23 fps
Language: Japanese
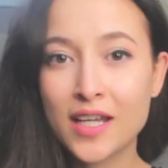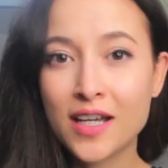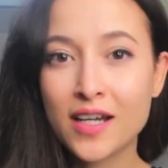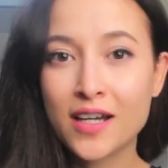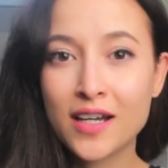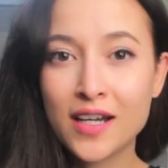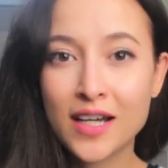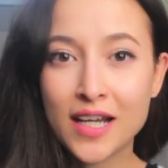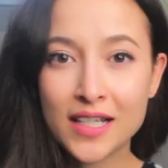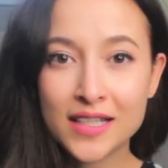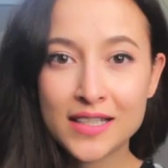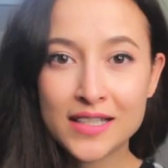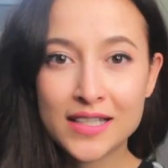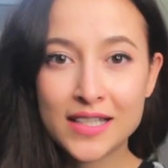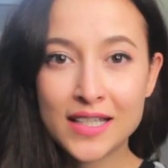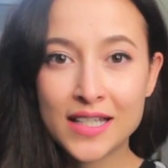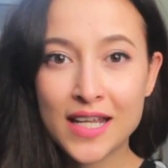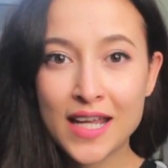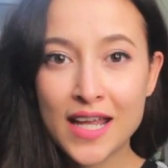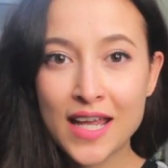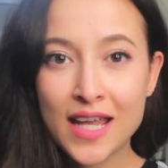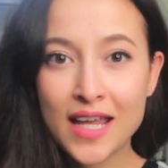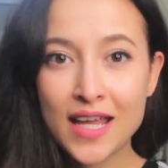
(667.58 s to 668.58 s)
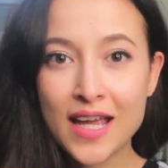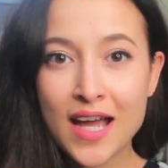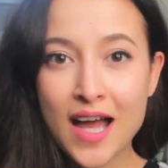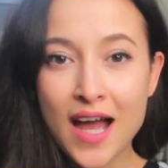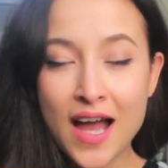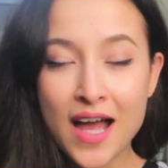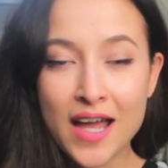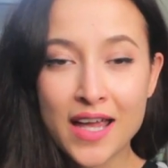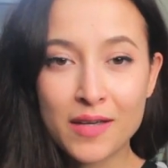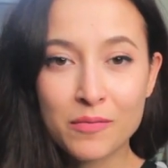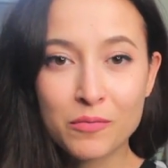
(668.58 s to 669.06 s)
here, and today
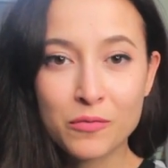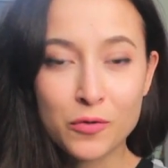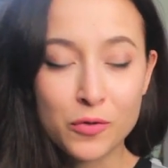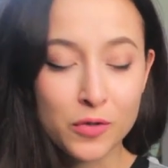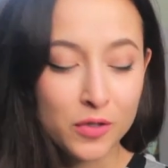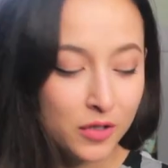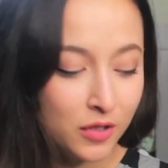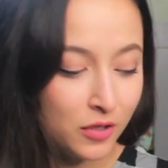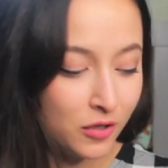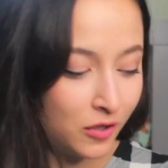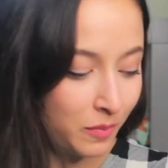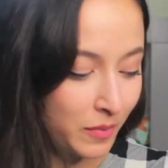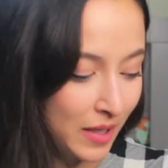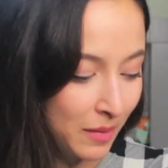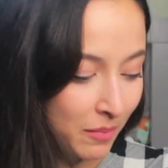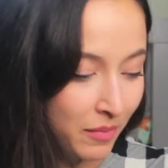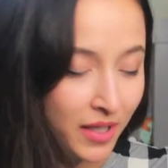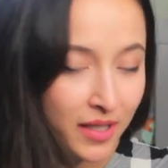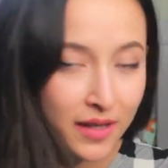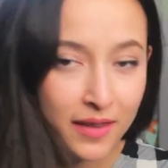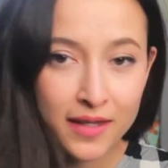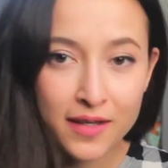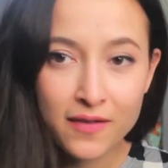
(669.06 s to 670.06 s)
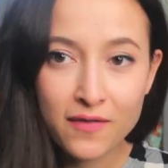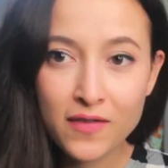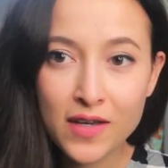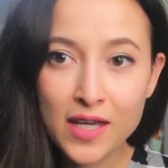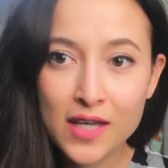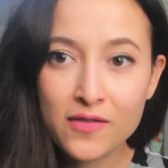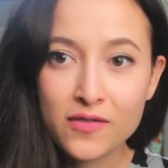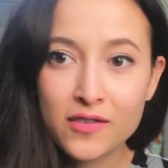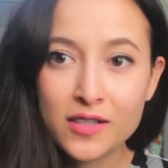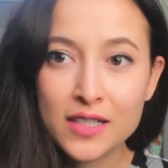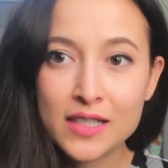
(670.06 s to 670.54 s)
I am going to do my monthly
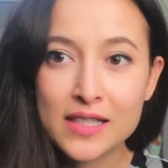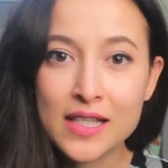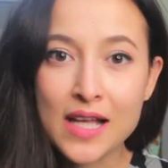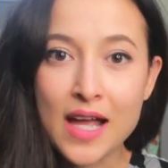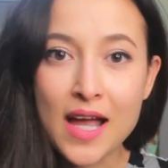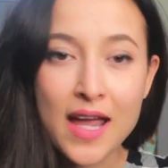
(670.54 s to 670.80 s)
favorites.